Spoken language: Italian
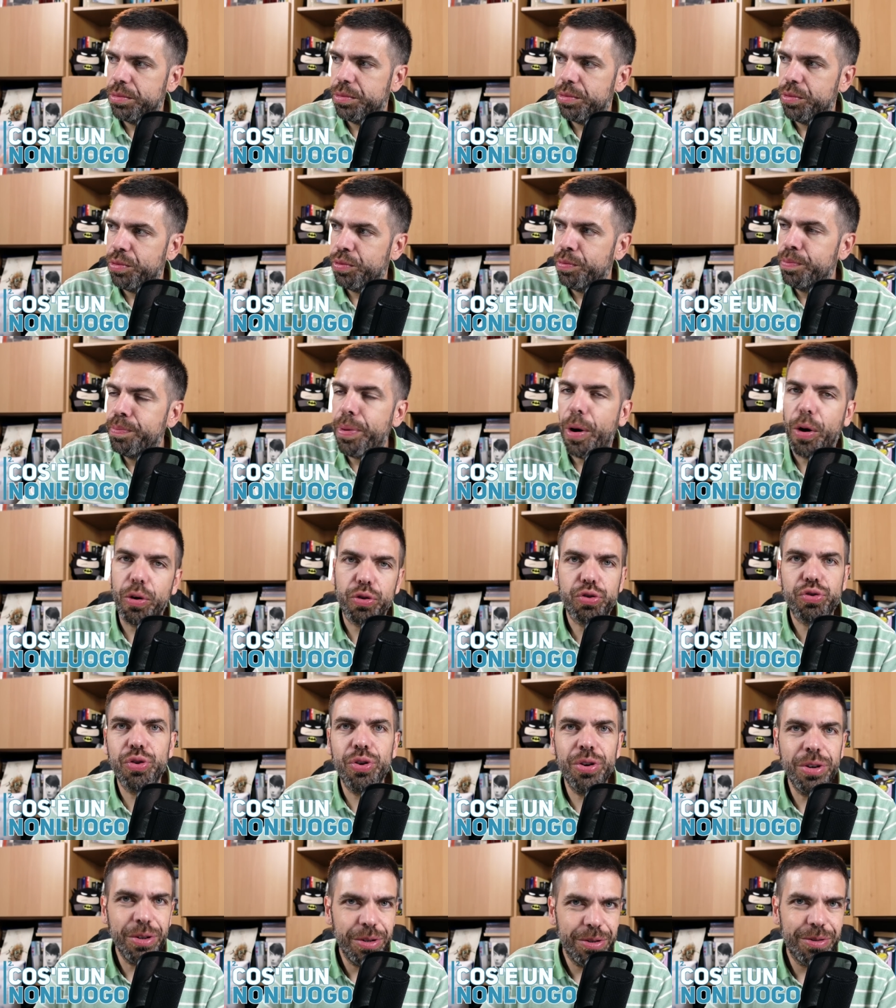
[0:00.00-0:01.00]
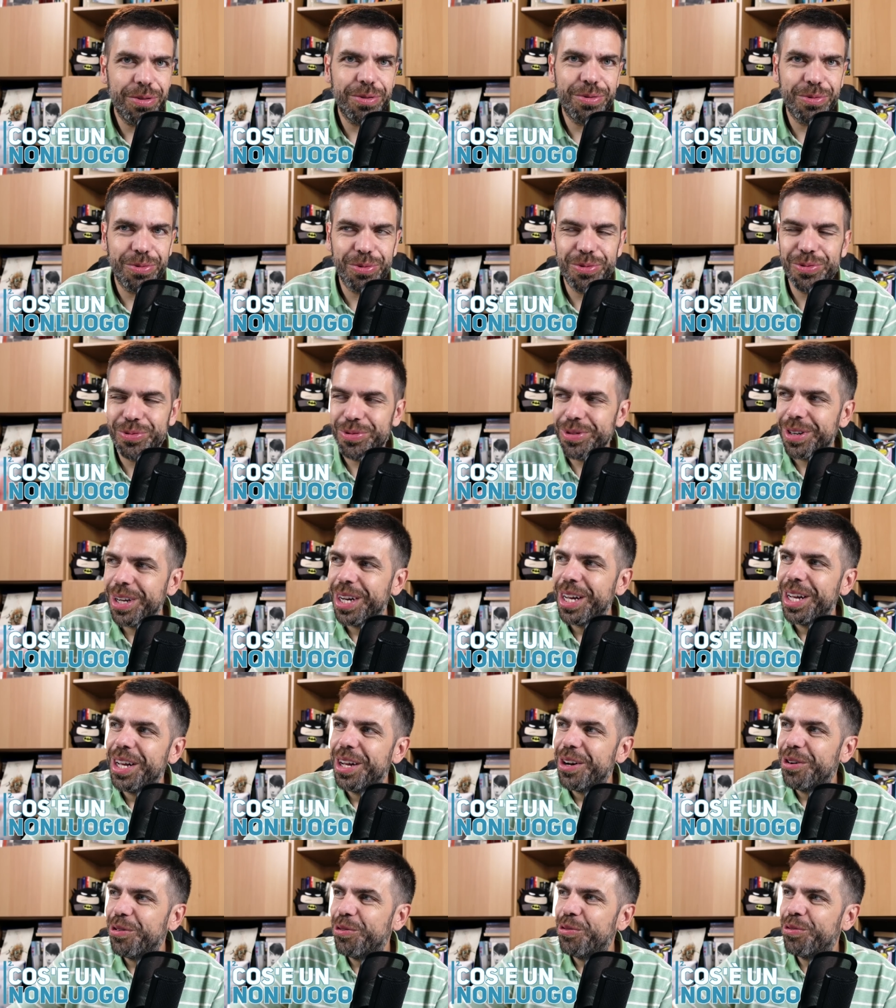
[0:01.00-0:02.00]
un posto, un,
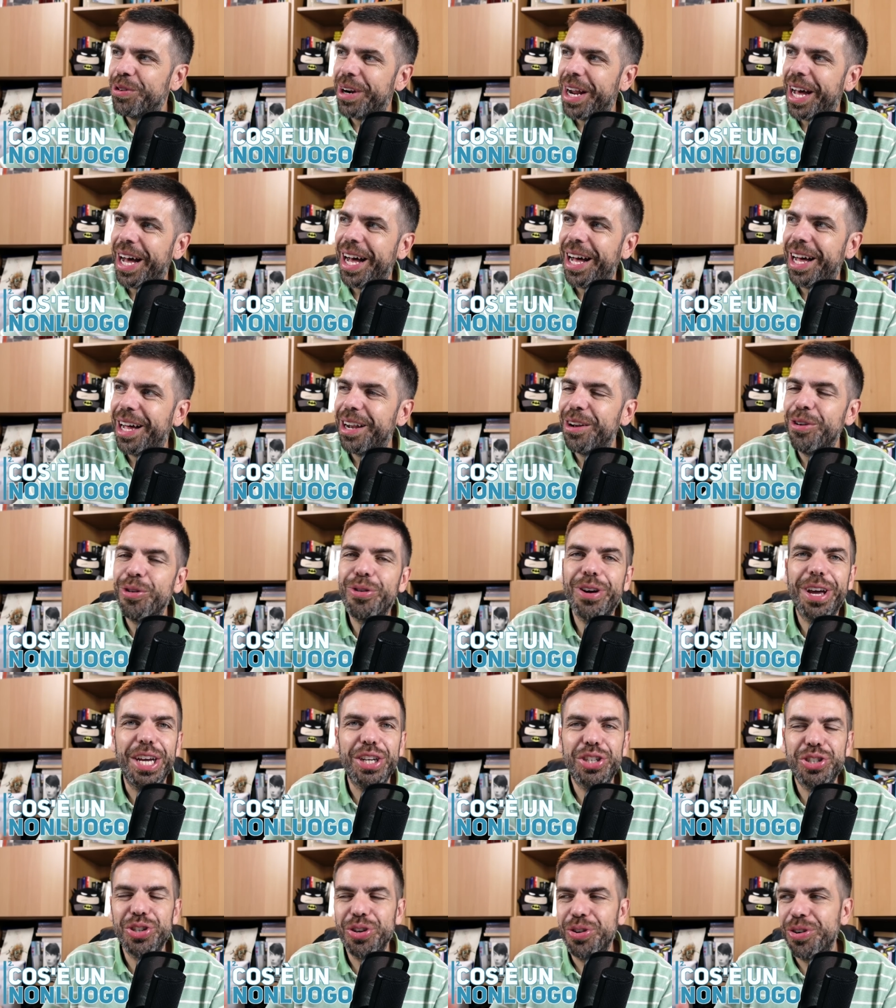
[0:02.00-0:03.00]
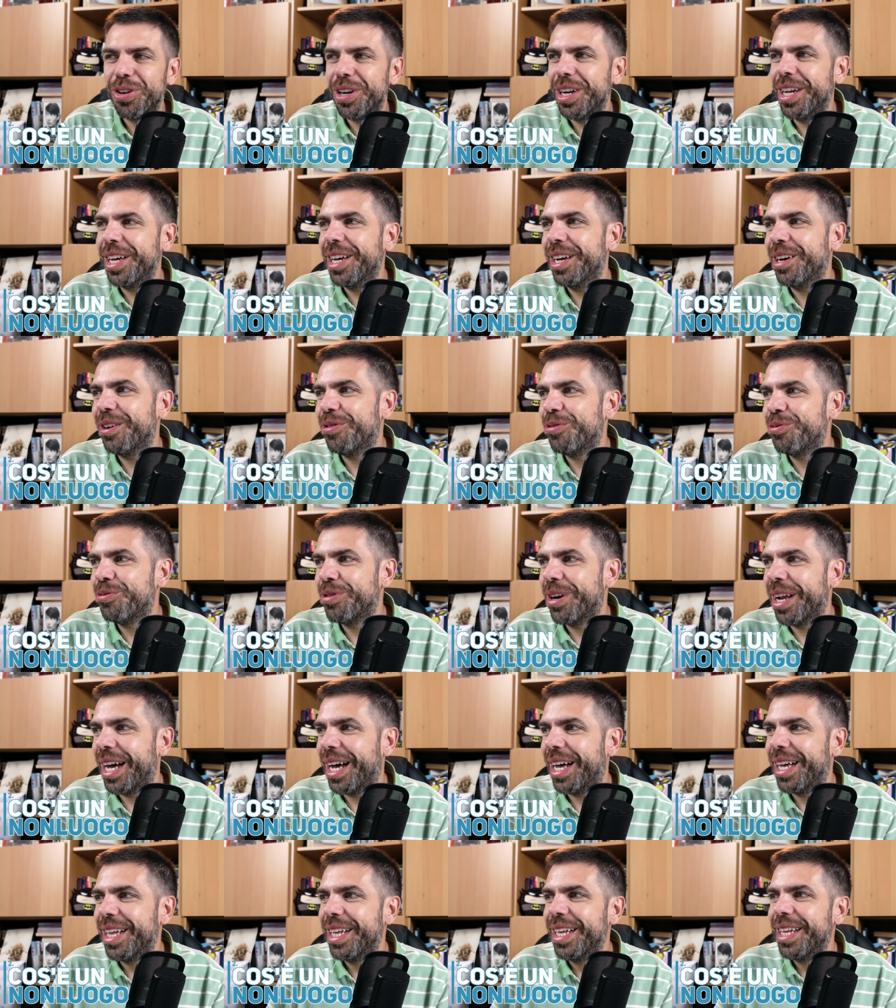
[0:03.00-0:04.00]
una location,
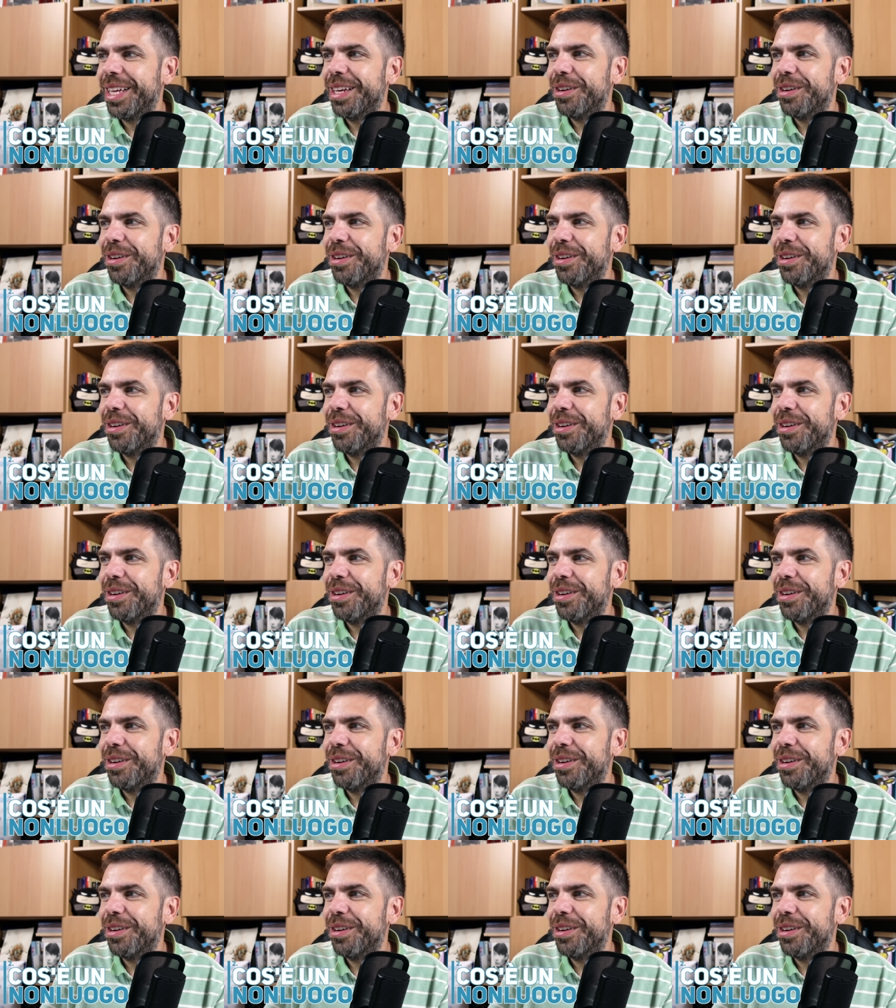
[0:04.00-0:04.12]
una,